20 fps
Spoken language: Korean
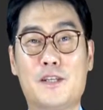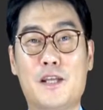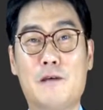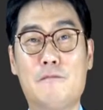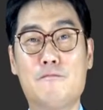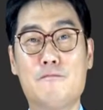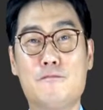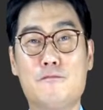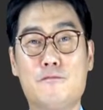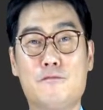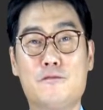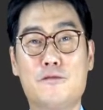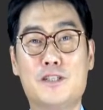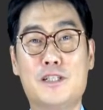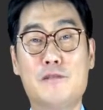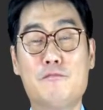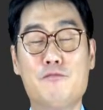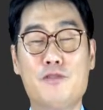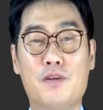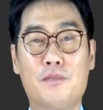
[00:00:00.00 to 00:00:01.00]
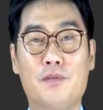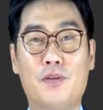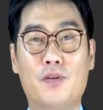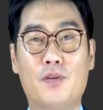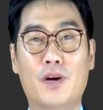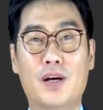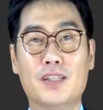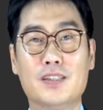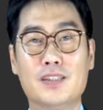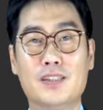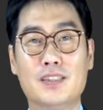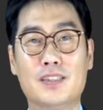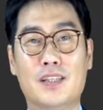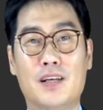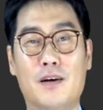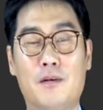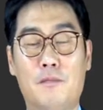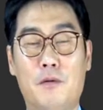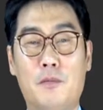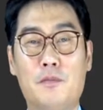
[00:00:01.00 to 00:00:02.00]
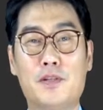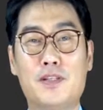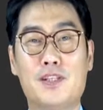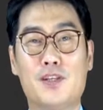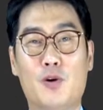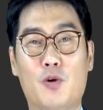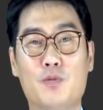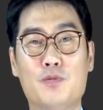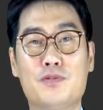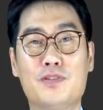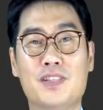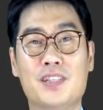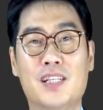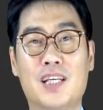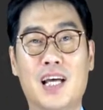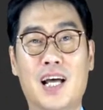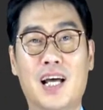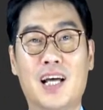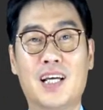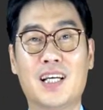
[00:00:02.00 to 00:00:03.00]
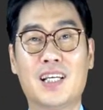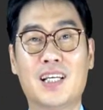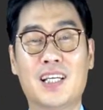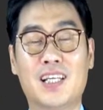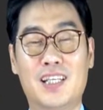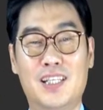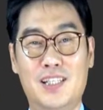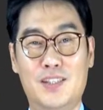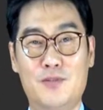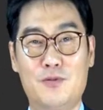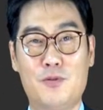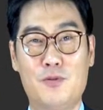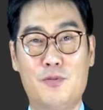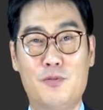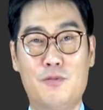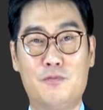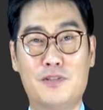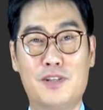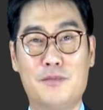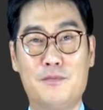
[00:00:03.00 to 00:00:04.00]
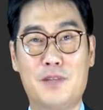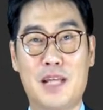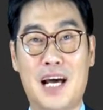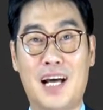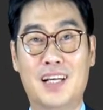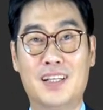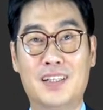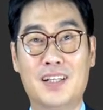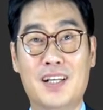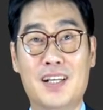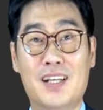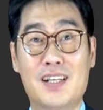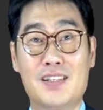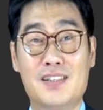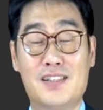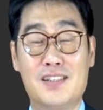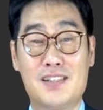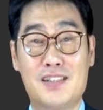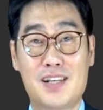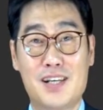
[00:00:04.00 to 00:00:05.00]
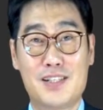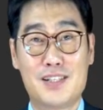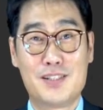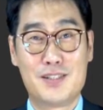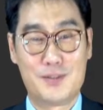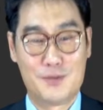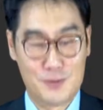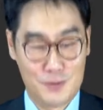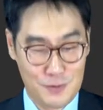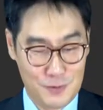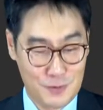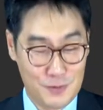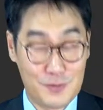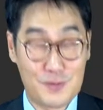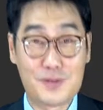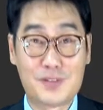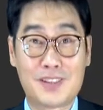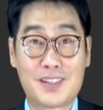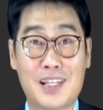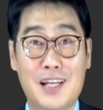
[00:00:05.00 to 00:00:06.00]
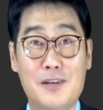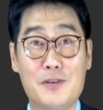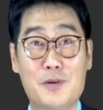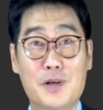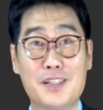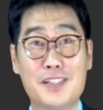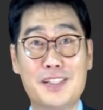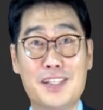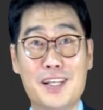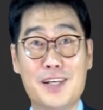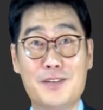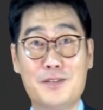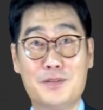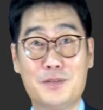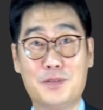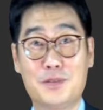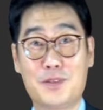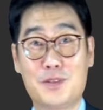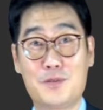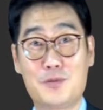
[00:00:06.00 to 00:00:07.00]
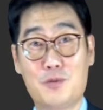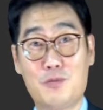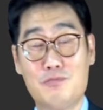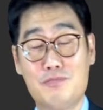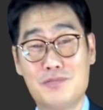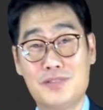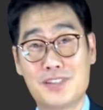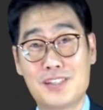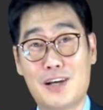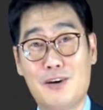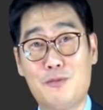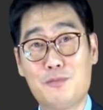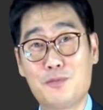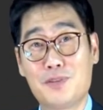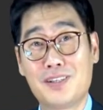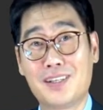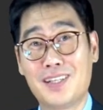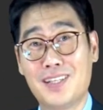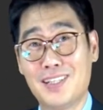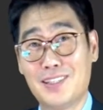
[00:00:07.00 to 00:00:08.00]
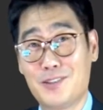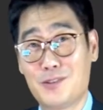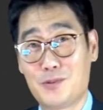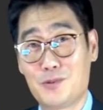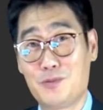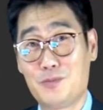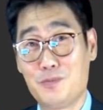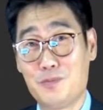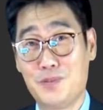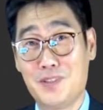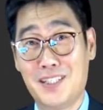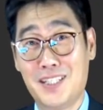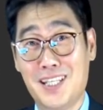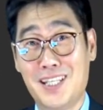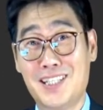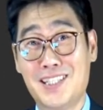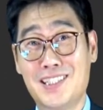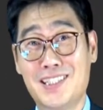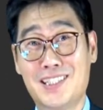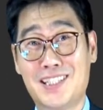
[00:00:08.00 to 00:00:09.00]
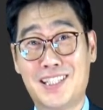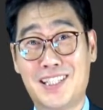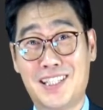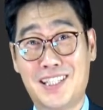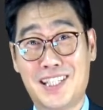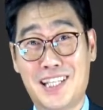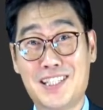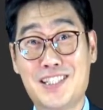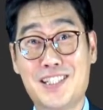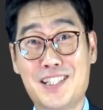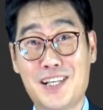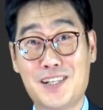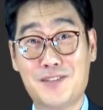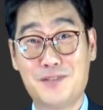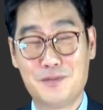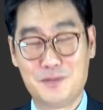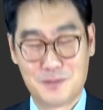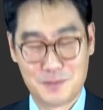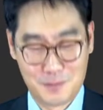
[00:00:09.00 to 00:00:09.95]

세무 실무에 필요한 어, 법 있는 게 5분 특강 이종호 법무사입니다. 지금까지 쭉 달려왔는데요. 어떻게 좀 상업 등기 조금 이해는 되시나요?